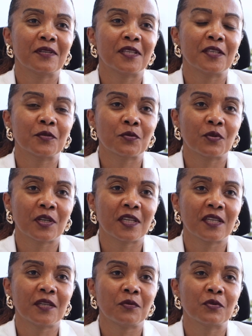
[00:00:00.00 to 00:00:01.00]
il
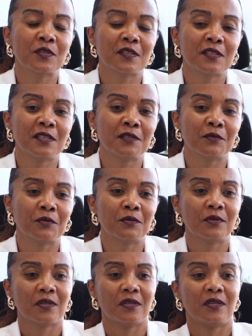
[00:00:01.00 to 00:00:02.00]
serait aussi
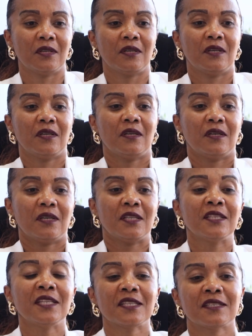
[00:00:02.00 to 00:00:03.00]

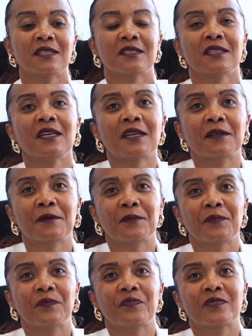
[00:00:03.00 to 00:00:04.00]
nécessaire
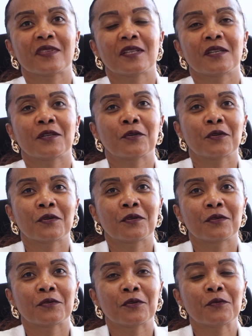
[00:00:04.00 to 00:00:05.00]

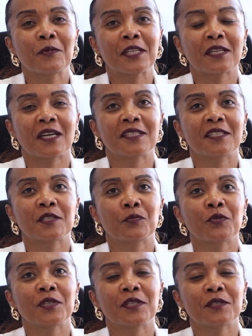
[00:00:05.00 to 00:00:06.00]
de mettre à
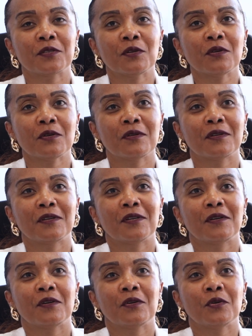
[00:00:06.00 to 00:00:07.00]
disposition
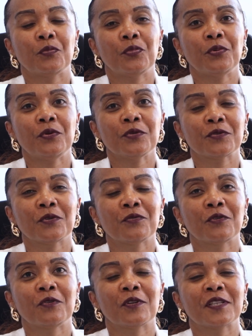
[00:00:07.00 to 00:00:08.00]
euh, plus de
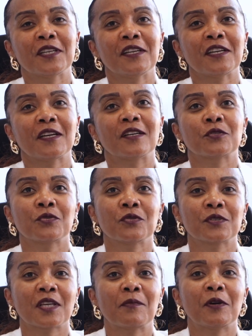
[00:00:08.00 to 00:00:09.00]
volontaires.
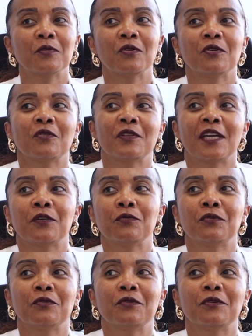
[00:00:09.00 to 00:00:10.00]
Jusqu'à maintenant, on en a
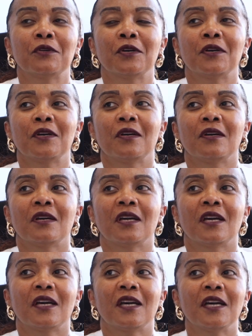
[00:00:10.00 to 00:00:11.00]
eu euh,
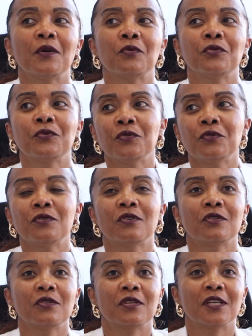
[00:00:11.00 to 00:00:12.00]
un ou
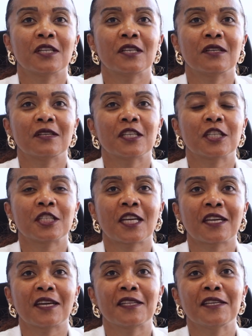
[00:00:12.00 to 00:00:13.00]
une euh,
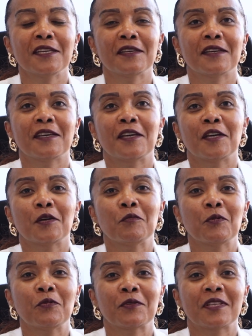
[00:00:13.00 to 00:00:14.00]
chaque année,
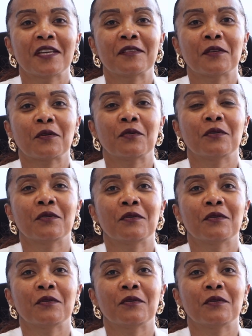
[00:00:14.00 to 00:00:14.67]
mais peut-être